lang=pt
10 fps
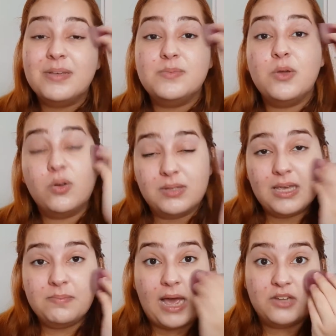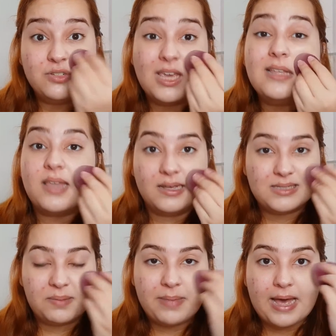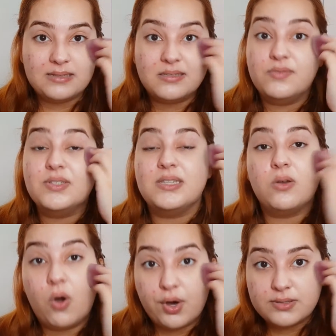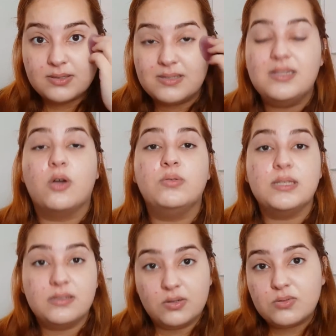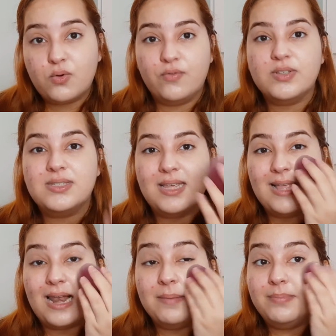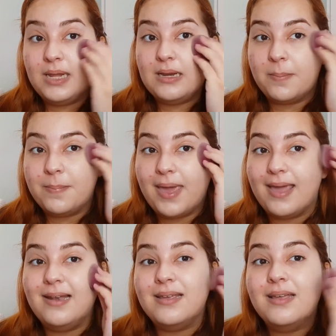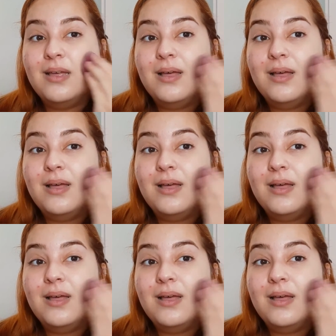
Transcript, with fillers: Mas me conta aqui embaixo, quem tem essa base, se você gosta, se aconteceu isso com você, dela abrir na pele.